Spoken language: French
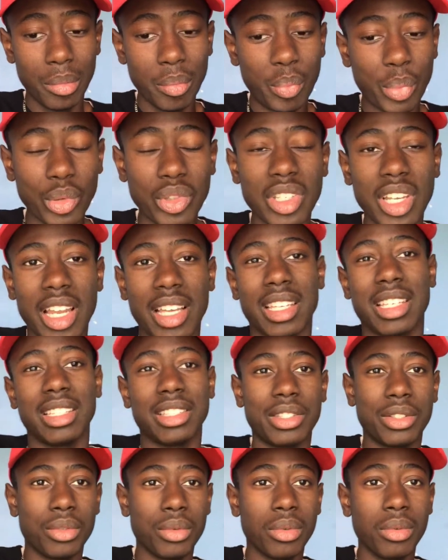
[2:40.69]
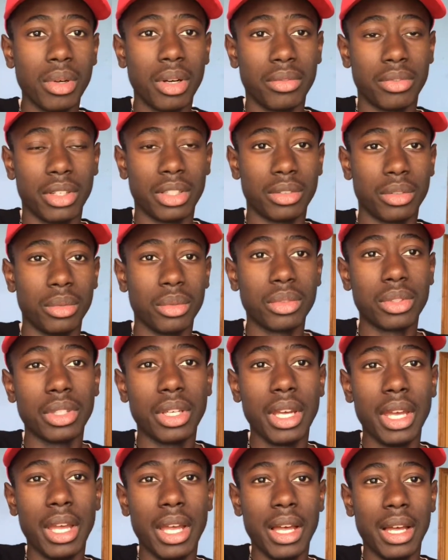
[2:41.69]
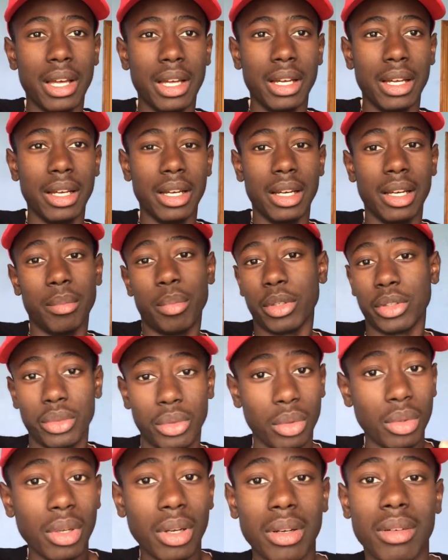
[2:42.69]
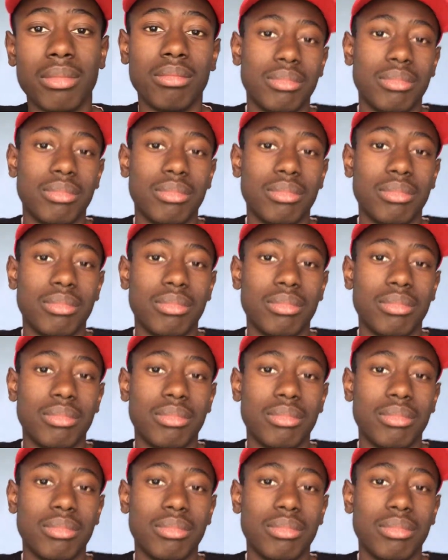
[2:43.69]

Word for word: me poser la question en fin de compte parce que